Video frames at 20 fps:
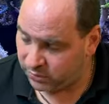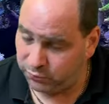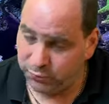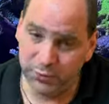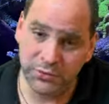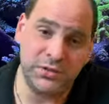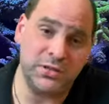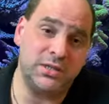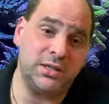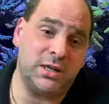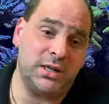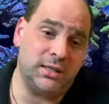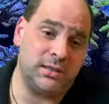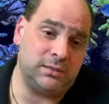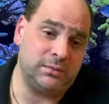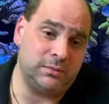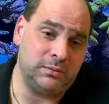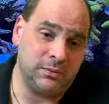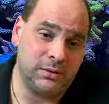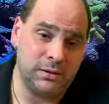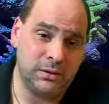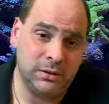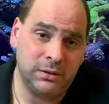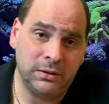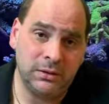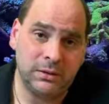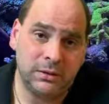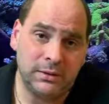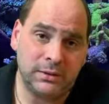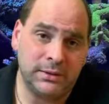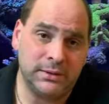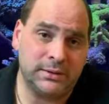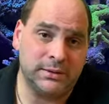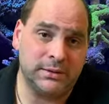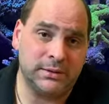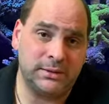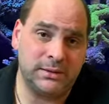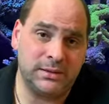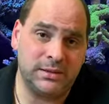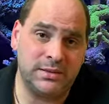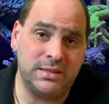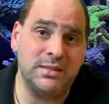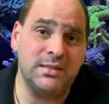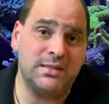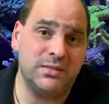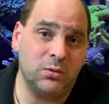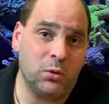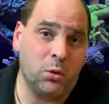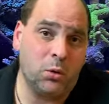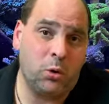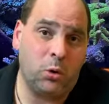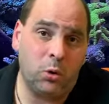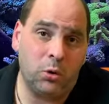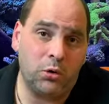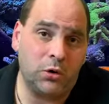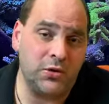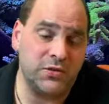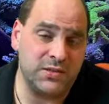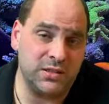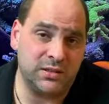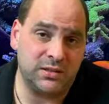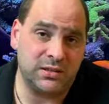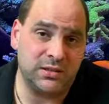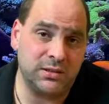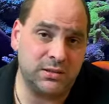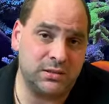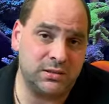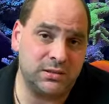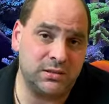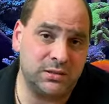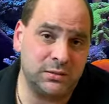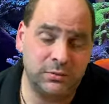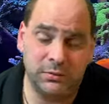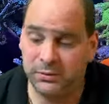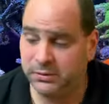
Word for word: Flüssigkeiten äh, sind so hoch konzentriert.